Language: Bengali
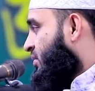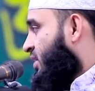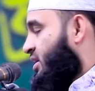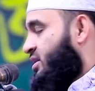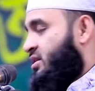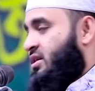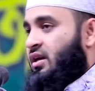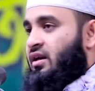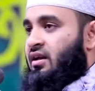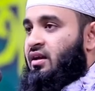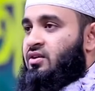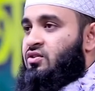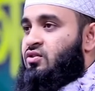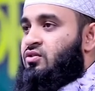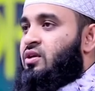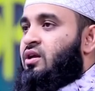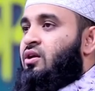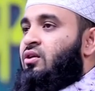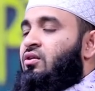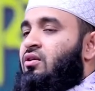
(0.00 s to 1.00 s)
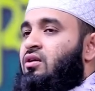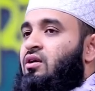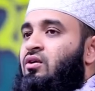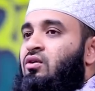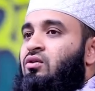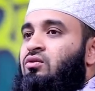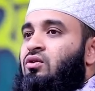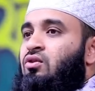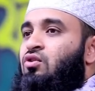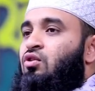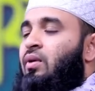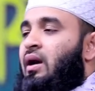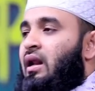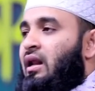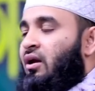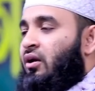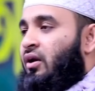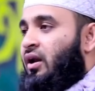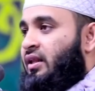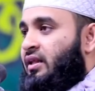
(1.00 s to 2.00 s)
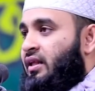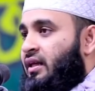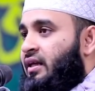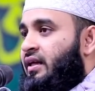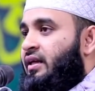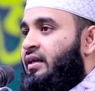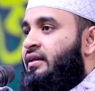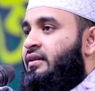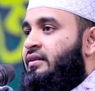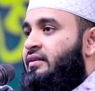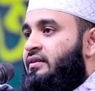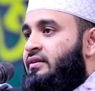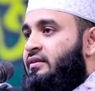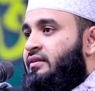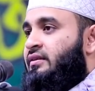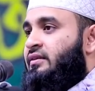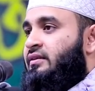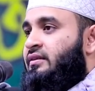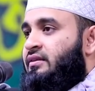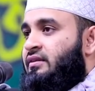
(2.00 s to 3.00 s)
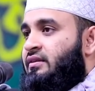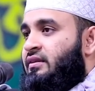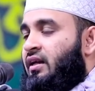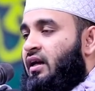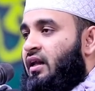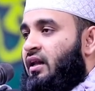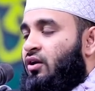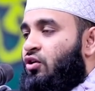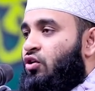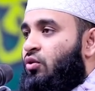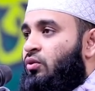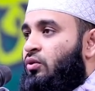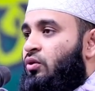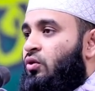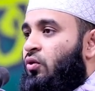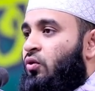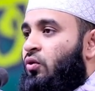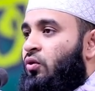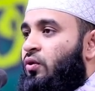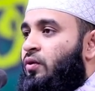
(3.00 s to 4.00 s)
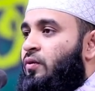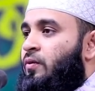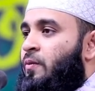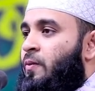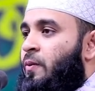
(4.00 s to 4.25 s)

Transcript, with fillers: মাশা আল্লাহ সুজানগরের লোক তো খুব আল্লাহ আল্লাহ দেখি আল্লাহ কবুল করুক